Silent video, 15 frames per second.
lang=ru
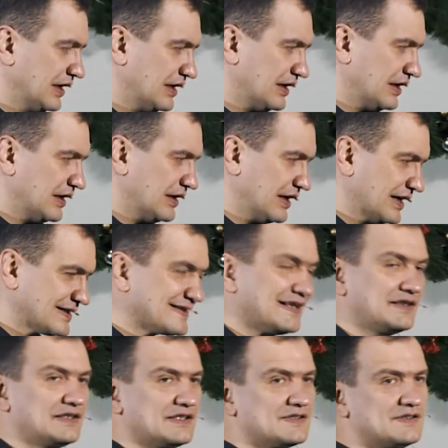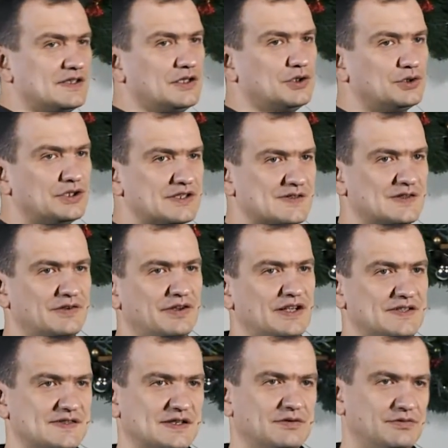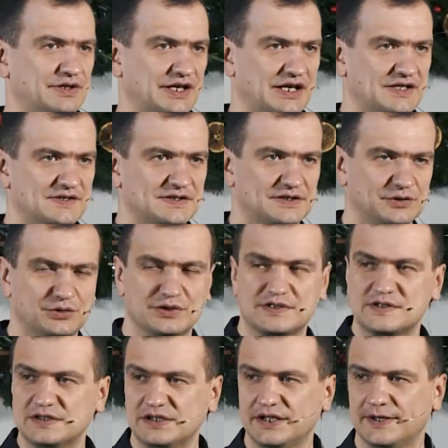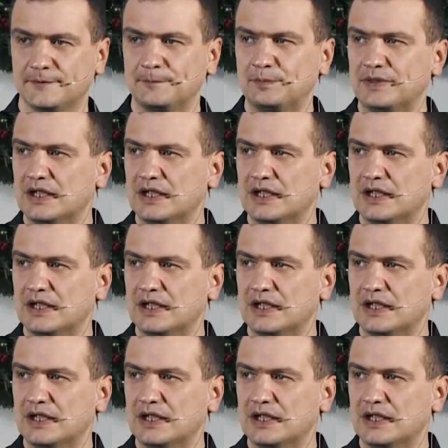акцент я сделаю на славянском варианте такой цены.